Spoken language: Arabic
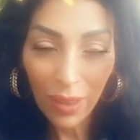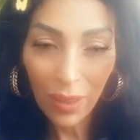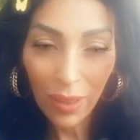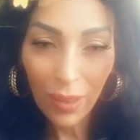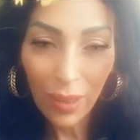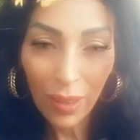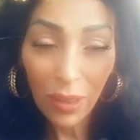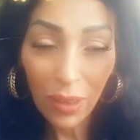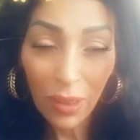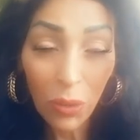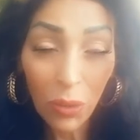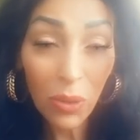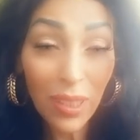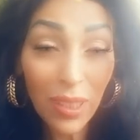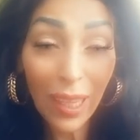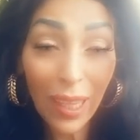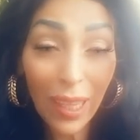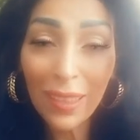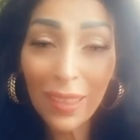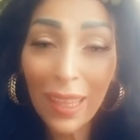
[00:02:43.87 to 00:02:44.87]

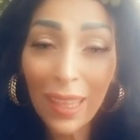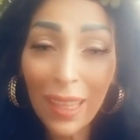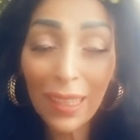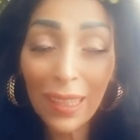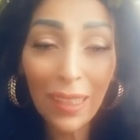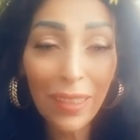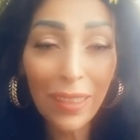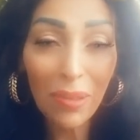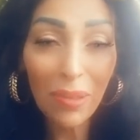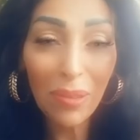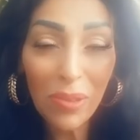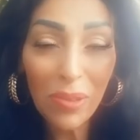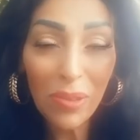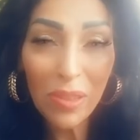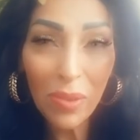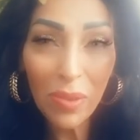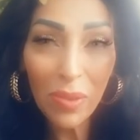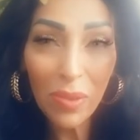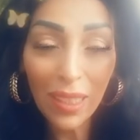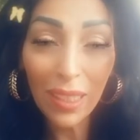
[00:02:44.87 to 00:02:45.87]
وتغيظني انا ديك البنت
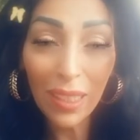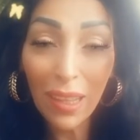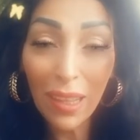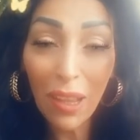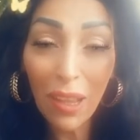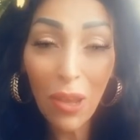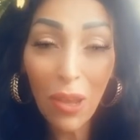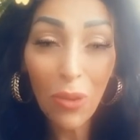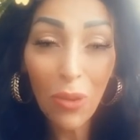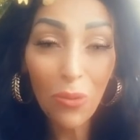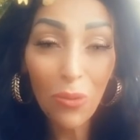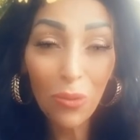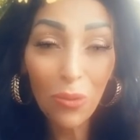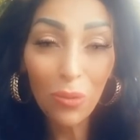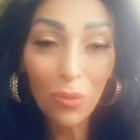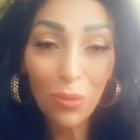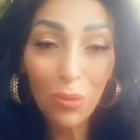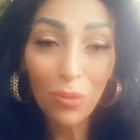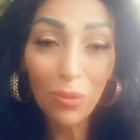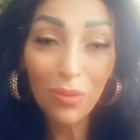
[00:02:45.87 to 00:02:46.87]
مسكينه
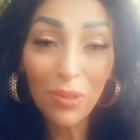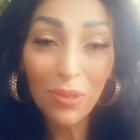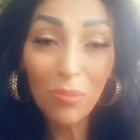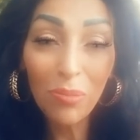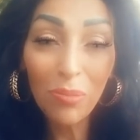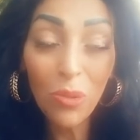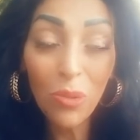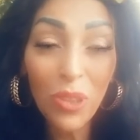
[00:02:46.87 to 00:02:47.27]
ونموت